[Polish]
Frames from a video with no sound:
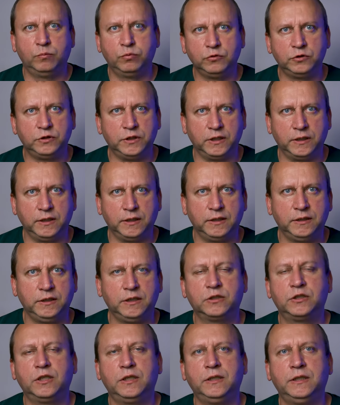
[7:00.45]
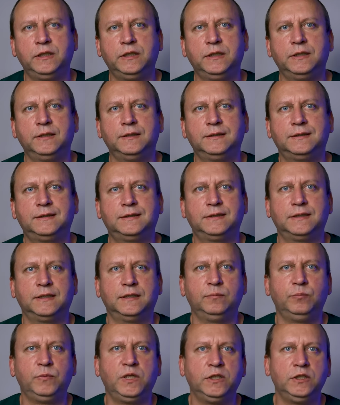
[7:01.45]
Później, jeżeli
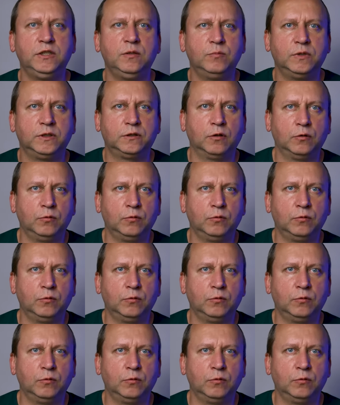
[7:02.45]
zmienimy